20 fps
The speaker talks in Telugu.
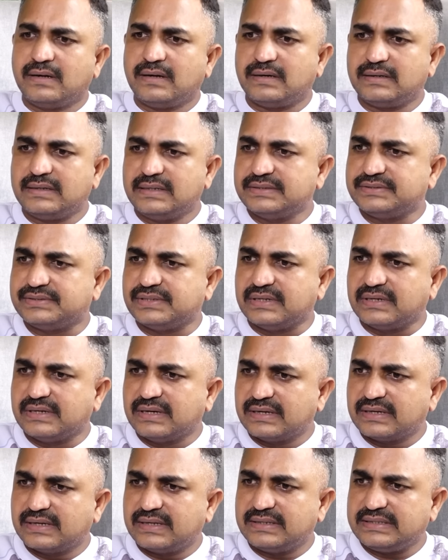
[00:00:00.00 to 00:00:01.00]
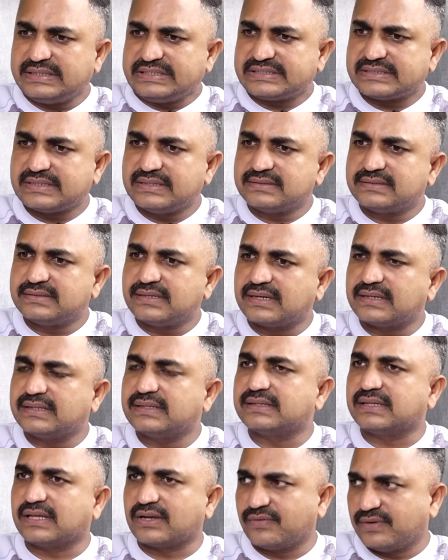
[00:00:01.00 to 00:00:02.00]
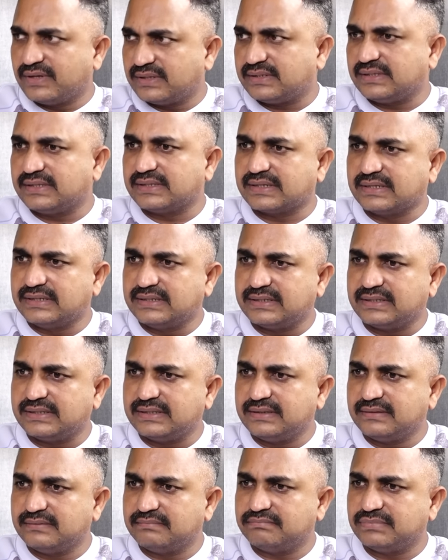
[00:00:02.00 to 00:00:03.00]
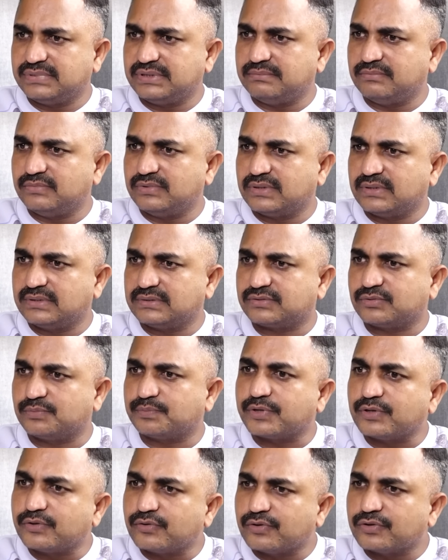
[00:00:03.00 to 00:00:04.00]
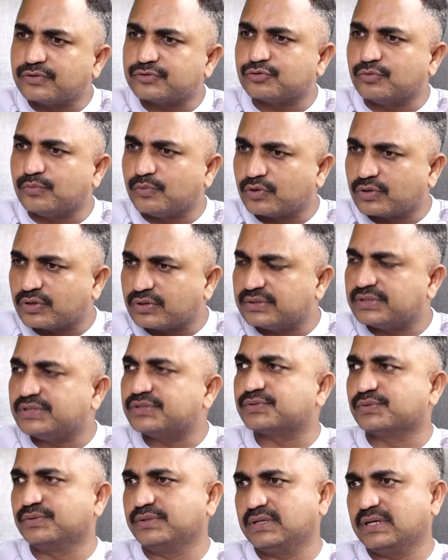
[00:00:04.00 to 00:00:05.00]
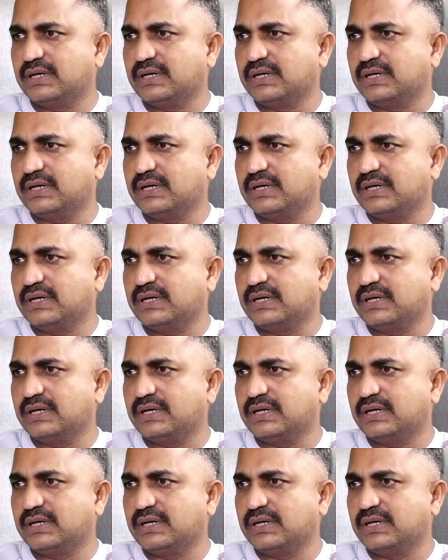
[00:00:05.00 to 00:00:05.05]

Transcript: అంటే జనరల్గా ఇన్సిడెంట్స్ జరిగిన తర్వాత ఎందుకంటే మొన్న సుప్రీంకోర్టు సుమోటోగా తీసుకుంది